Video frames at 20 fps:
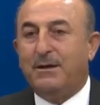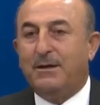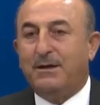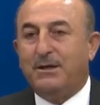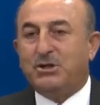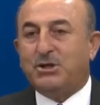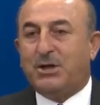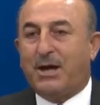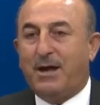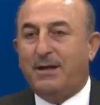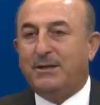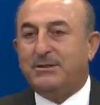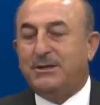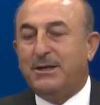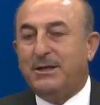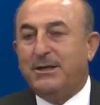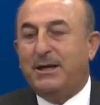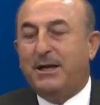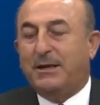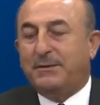
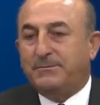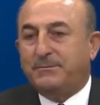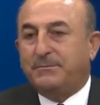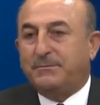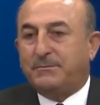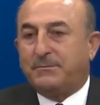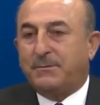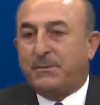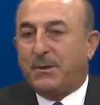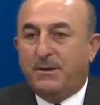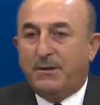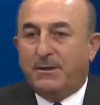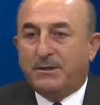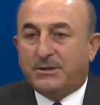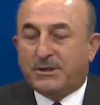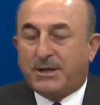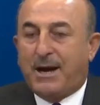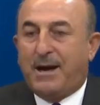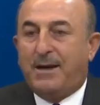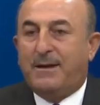işgalciyle
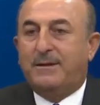işgal